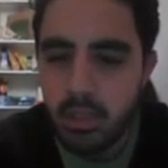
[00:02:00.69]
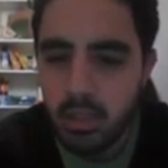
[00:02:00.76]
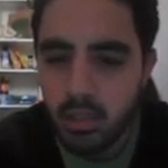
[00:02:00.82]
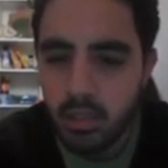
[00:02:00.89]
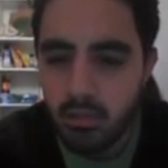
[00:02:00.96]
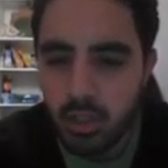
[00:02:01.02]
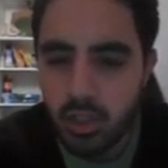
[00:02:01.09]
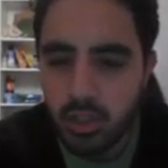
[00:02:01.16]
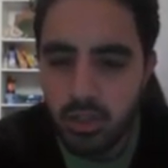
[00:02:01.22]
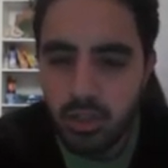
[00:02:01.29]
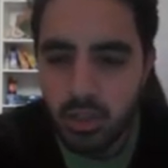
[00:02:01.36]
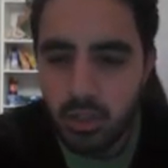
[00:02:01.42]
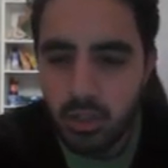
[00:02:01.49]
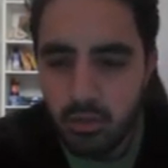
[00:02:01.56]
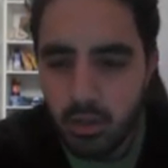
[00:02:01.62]
division
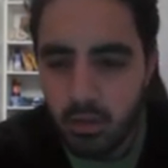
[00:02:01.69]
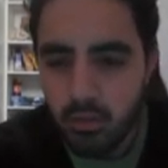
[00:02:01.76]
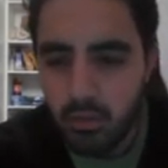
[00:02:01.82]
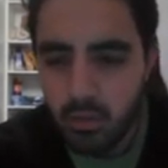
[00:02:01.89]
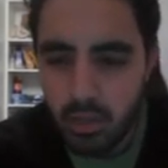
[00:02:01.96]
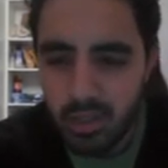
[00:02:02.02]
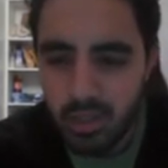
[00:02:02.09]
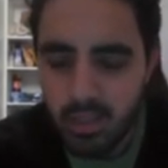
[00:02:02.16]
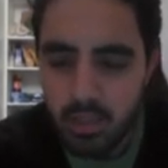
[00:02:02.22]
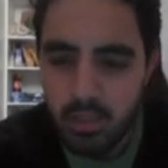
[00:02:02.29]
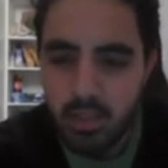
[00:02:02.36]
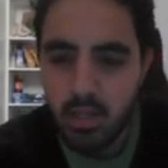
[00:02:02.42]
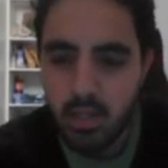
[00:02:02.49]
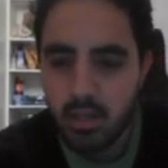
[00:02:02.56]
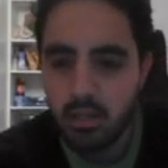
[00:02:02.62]
3 فالمفروض انها تبقى
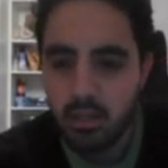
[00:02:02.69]
سهلة